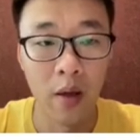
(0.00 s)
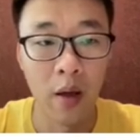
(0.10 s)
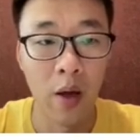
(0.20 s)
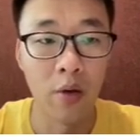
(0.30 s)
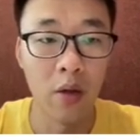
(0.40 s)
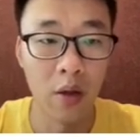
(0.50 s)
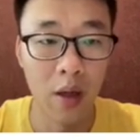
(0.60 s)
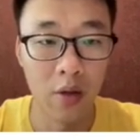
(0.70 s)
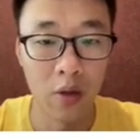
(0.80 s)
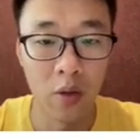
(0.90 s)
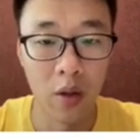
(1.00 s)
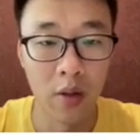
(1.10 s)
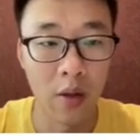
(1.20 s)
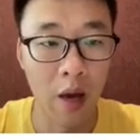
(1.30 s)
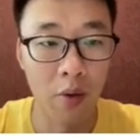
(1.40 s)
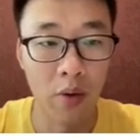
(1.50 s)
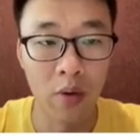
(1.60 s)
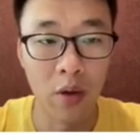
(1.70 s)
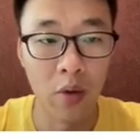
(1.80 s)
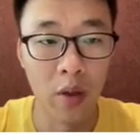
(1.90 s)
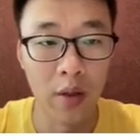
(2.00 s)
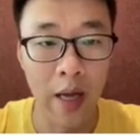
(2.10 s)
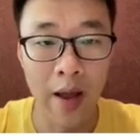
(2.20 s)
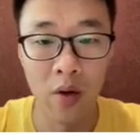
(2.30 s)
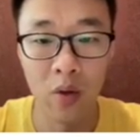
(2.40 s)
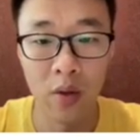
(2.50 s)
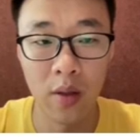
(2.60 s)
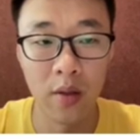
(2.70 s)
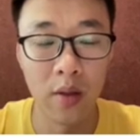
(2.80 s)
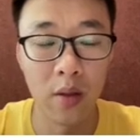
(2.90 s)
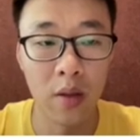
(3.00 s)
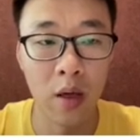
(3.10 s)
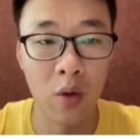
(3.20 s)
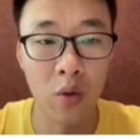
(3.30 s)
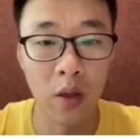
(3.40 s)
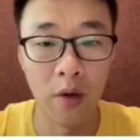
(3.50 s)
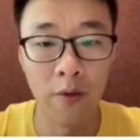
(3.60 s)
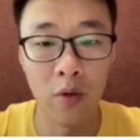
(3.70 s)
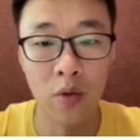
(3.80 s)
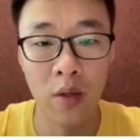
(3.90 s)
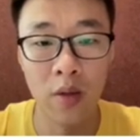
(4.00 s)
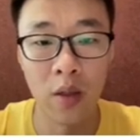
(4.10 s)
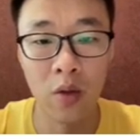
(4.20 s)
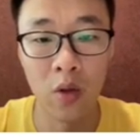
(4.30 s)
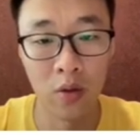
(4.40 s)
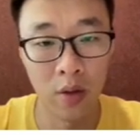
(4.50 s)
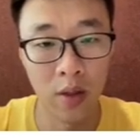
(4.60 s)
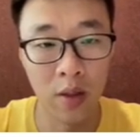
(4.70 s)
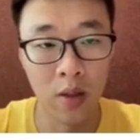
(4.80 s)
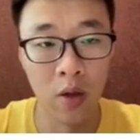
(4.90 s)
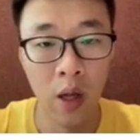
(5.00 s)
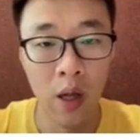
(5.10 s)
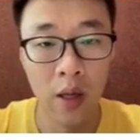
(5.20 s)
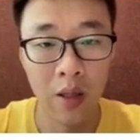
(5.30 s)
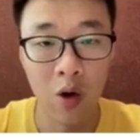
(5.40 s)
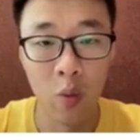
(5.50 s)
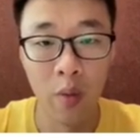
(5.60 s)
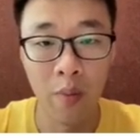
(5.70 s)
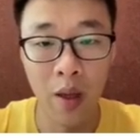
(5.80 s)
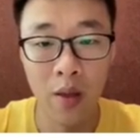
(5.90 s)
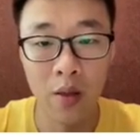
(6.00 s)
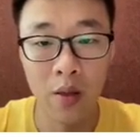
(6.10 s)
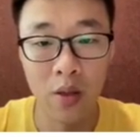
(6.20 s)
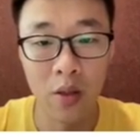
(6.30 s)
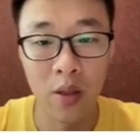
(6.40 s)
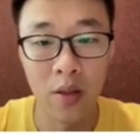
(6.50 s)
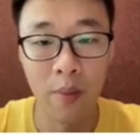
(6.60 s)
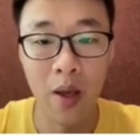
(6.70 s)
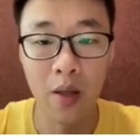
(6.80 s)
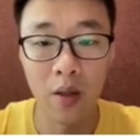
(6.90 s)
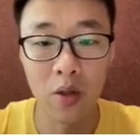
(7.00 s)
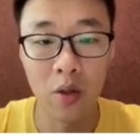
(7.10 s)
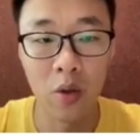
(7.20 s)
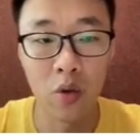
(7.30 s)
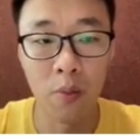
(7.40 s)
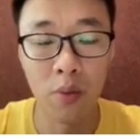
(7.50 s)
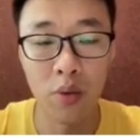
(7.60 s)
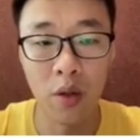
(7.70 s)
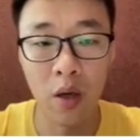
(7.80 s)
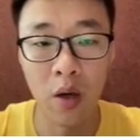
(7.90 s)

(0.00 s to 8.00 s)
还有 kernel launch 或者是 library call 或者是 IO 这样的一些操作给封装成统一的接口。那我们编译器实际上在编译的时候就不需要